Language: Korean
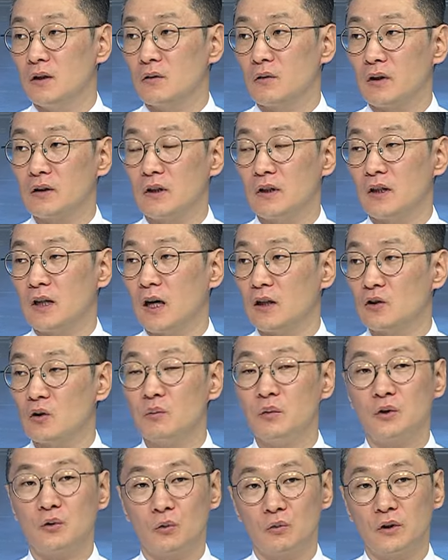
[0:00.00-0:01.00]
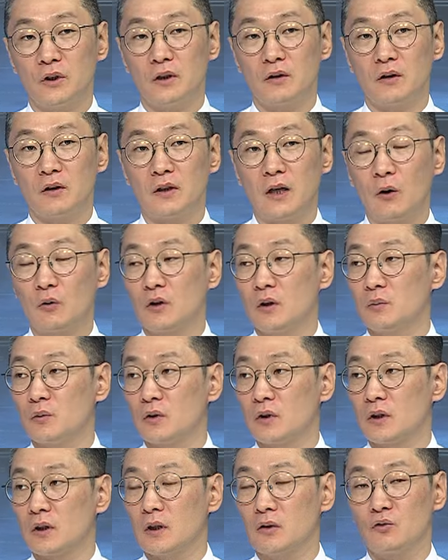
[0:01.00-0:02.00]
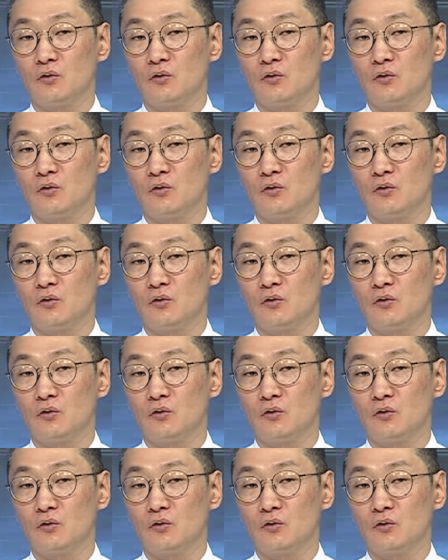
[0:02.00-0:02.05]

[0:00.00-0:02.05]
굉장히 가성비 좋은 차들이 나오다 보니까